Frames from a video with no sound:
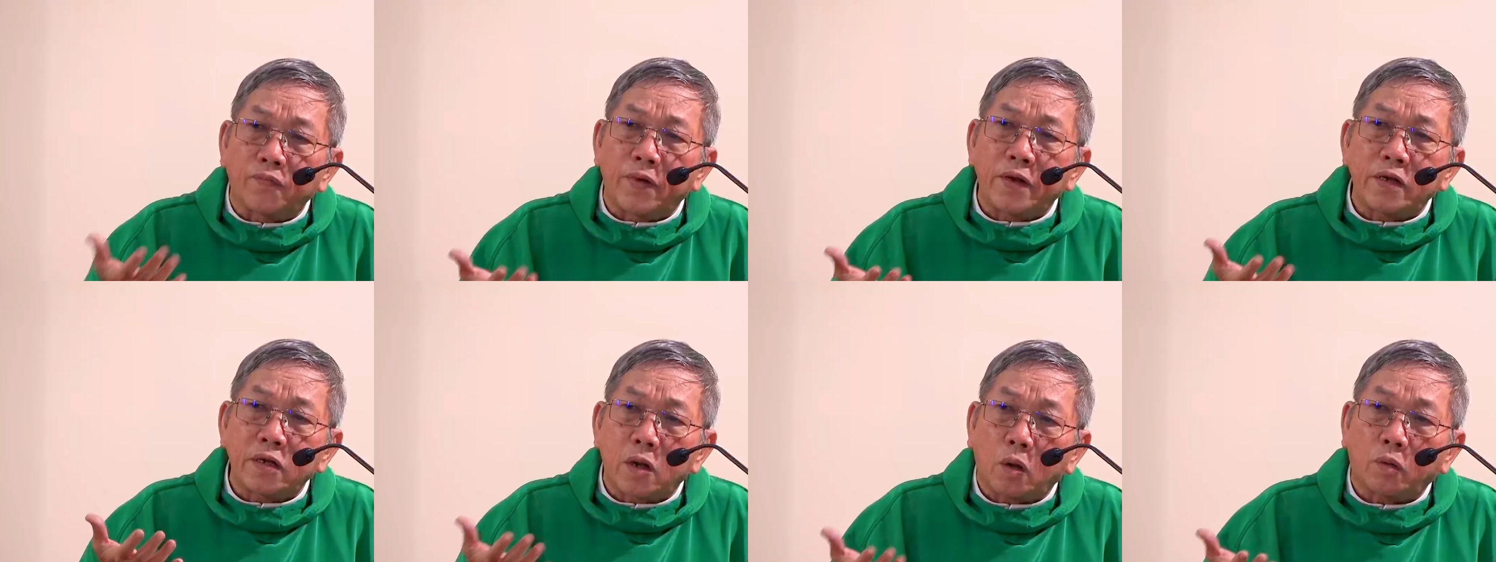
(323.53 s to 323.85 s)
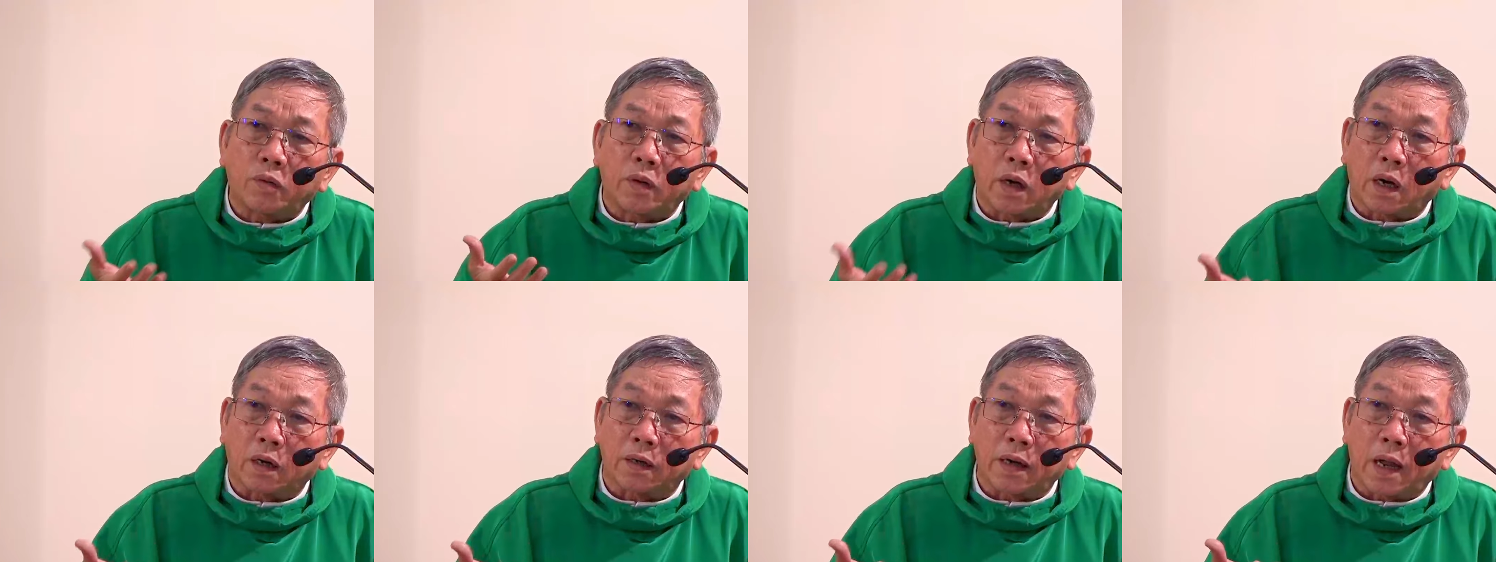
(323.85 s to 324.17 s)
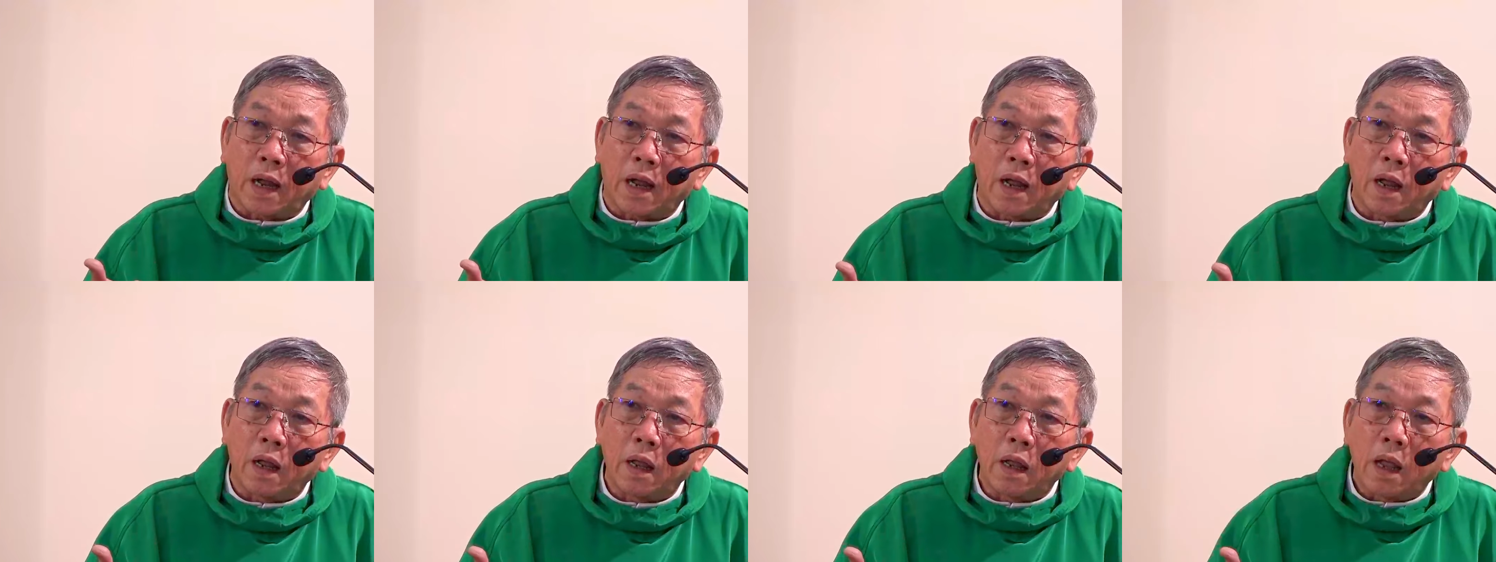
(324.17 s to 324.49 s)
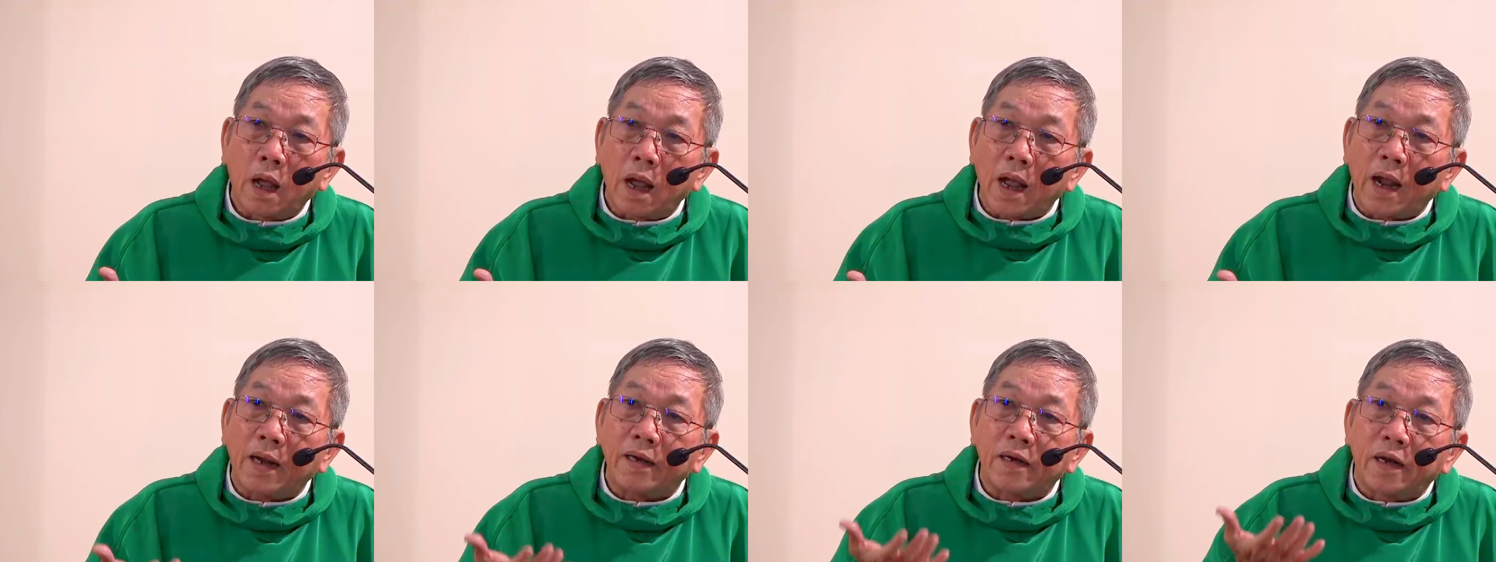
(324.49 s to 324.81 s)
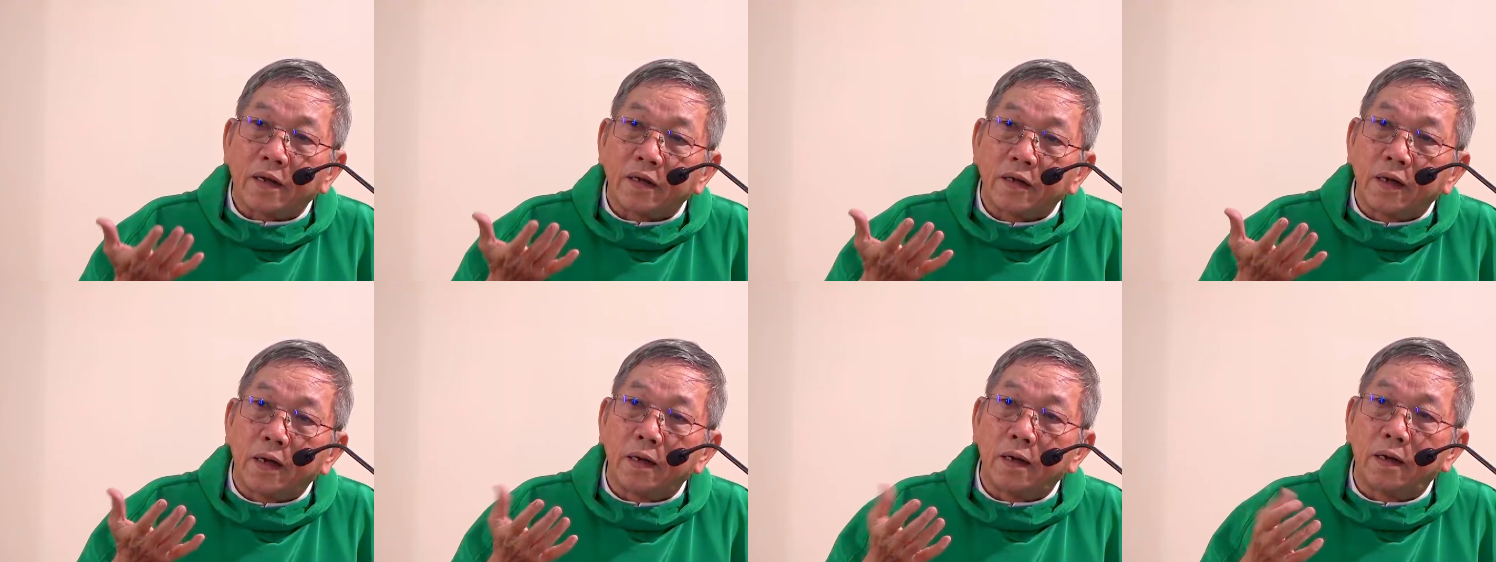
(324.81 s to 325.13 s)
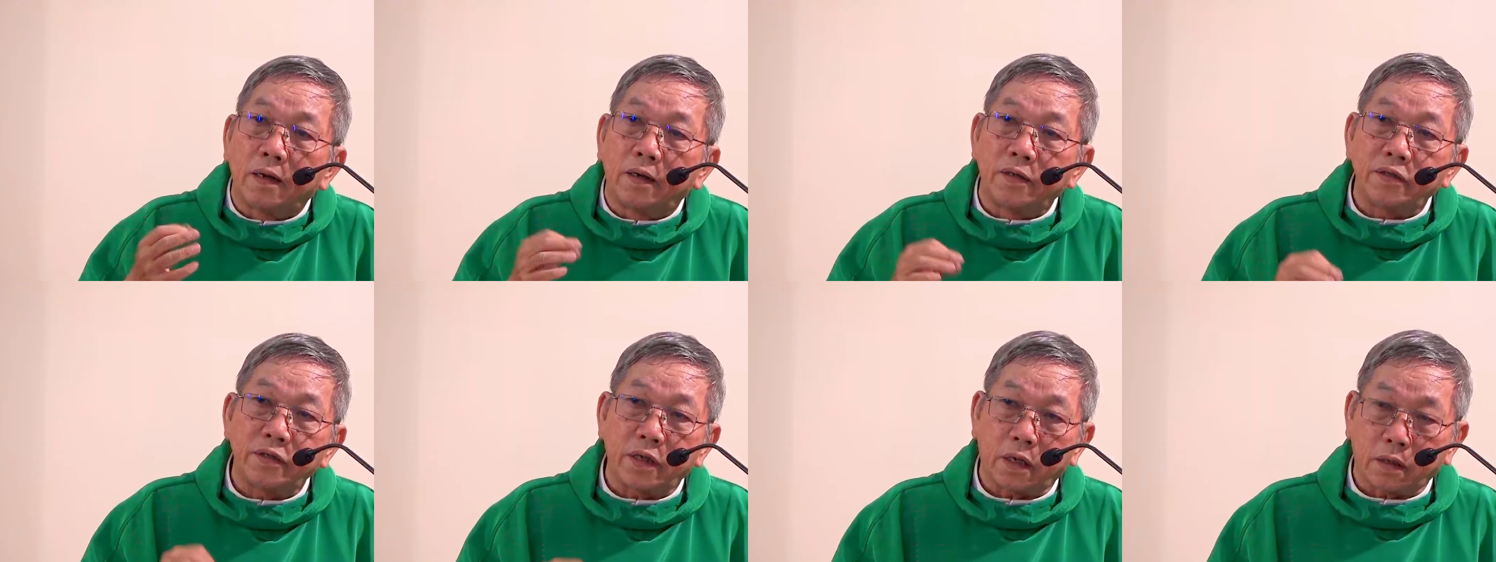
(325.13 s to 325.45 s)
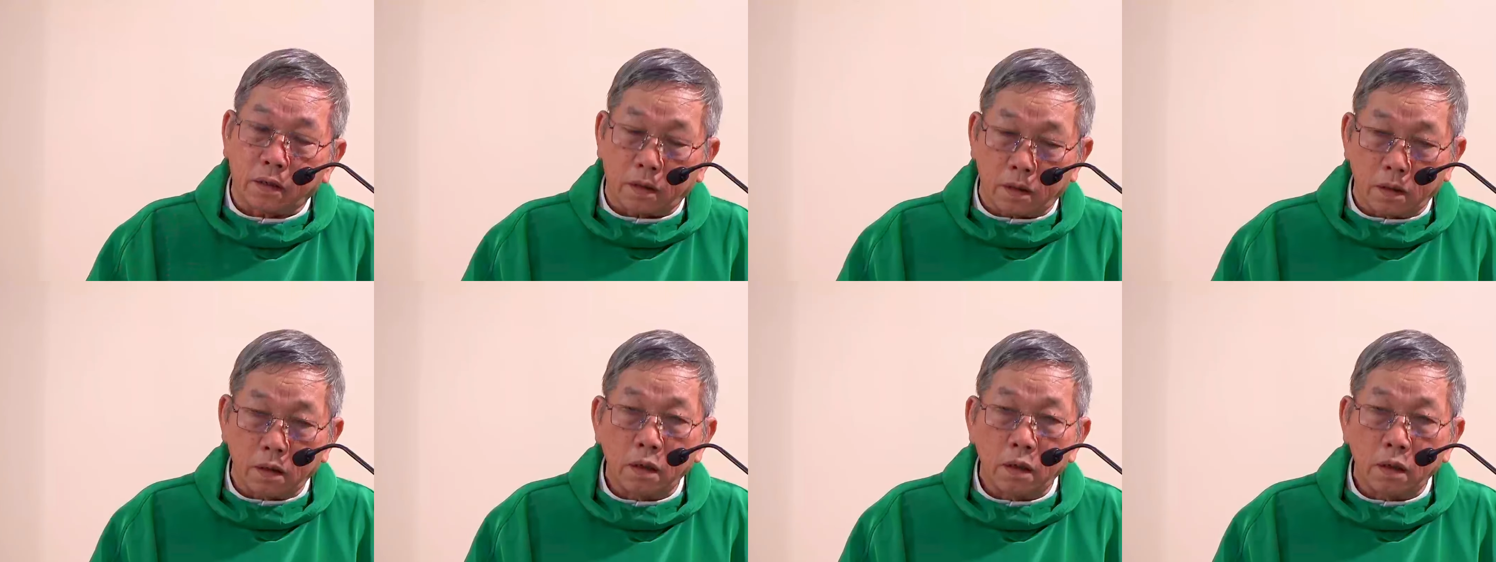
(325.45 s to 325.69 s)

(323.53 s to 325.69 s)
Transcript: với nhau rằng là ai là người lớn nhất.